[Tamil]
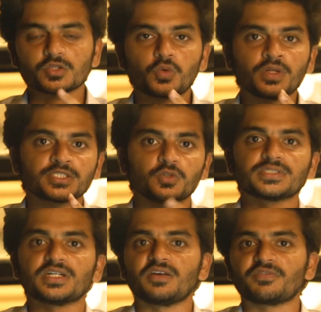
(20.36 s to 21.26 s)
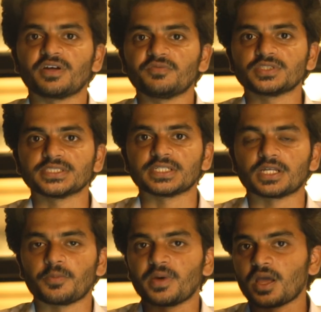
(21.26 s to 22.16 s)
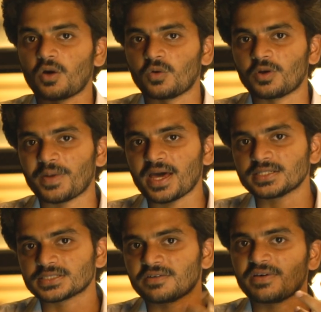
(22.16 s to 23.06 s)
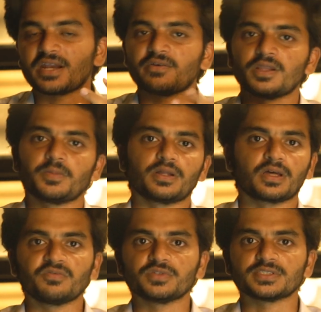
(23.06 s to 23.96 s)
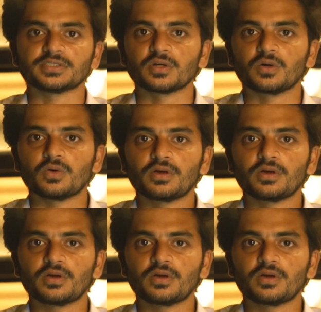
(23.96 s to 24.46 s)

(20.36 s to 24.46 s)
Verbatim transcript: ஸ்டூடெண்ட்ஸ்க்கு ஒரு செட் ஆஃப் கொஷின்ஸ் இருக்கிற மாதிரி அவங்களோட பேரண்ட்ஸ்க்கு வேறு விதமான கொஷின்ஸ்லாம் இருக்கும்